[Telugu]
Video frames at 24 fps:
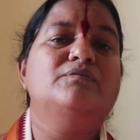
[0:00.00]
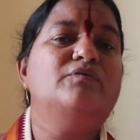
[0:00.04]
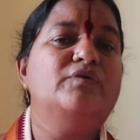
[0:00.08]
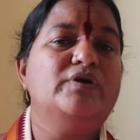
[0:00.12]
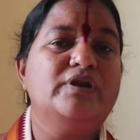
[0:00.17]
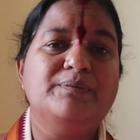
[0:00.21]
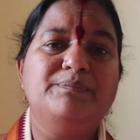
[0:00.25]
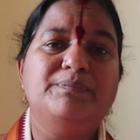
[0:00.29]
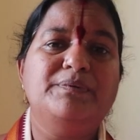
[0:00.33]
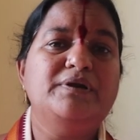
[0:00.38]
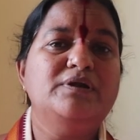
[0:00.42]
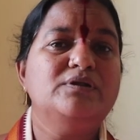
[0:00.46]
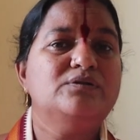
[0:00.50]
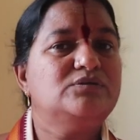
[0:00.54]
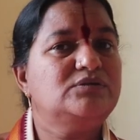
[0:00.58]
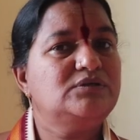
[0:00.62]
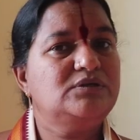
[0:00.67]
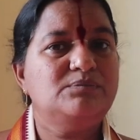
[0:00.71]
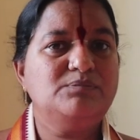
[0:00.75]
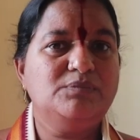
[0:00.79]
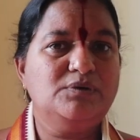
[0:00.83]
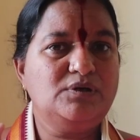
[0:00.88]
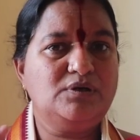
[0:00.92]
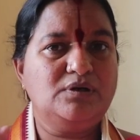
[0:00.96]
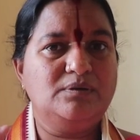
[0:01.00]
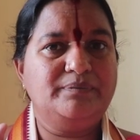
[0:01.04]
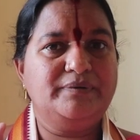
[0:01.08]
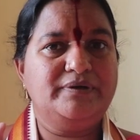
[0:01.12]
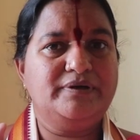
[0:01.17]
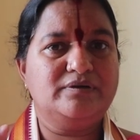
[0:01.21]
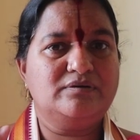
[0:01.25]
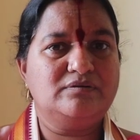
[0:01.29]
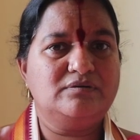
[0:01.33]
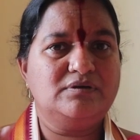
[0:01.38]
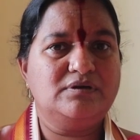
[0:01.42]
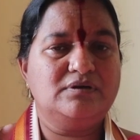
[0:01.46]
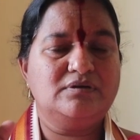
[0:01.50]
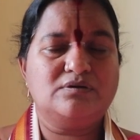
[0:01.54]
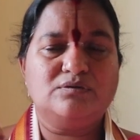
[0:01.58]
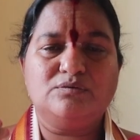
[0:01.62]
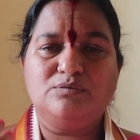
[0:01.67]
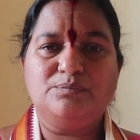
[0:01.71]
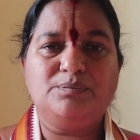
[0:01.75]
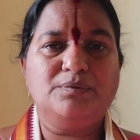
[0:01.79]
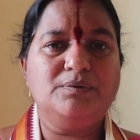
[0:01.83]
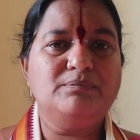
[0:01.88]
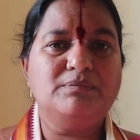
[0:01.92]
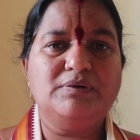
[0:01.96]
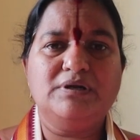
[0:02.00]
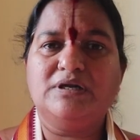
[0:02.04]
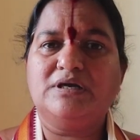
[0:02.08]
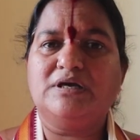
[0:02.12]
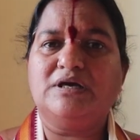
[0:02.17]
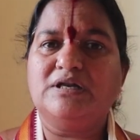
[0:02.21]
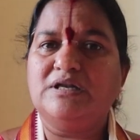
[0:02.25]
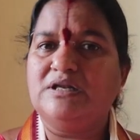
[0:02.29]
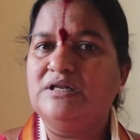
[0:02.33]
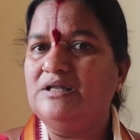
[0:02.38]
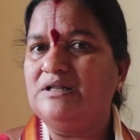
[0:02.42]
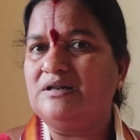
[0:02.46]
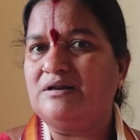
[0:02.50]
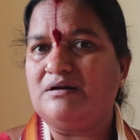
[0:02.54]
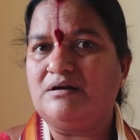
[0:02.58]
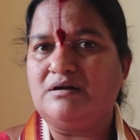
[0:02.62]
వరి పిండితోటి బొట్లు పెట్టుకునేవారు ఇప్పుడు మనకు అన్ని